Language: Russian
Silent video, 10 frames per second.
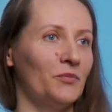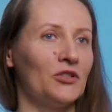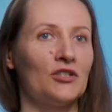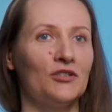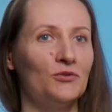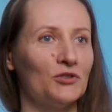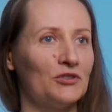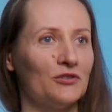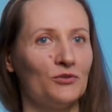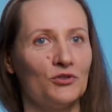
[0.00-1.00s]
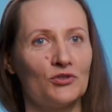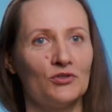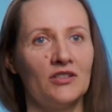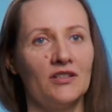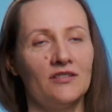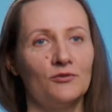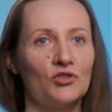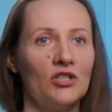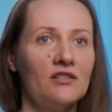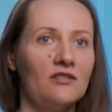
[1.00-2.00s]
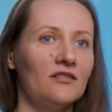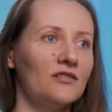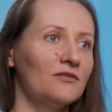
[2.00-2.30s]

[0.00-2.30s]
пришли гости ночью на участок,